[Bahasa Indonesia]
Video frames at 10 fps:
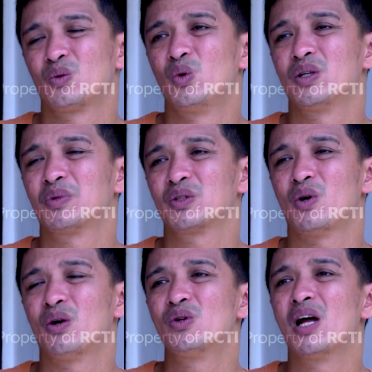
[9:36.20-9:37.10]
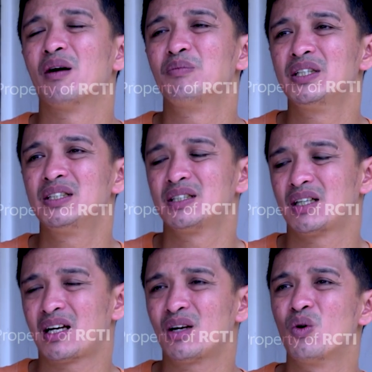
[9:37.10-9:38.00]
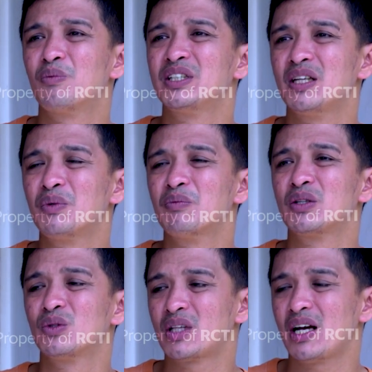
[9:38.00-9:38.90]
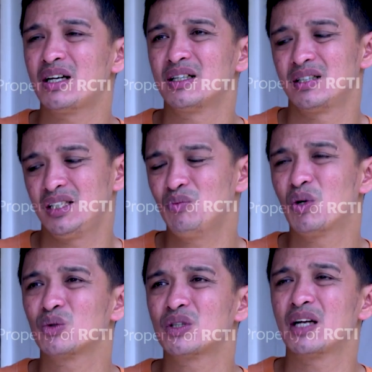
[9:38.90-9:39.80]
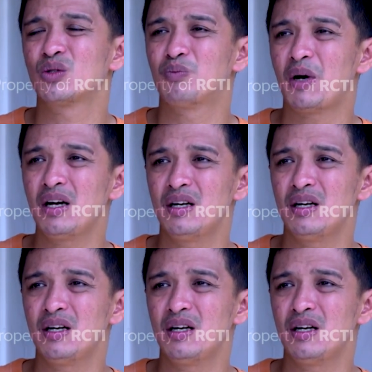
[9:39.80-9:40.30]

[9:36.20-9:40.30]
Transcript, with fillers: Duit mertua gue udah habis karena gue pinjam 5 juta. Ini buat usaha cupang.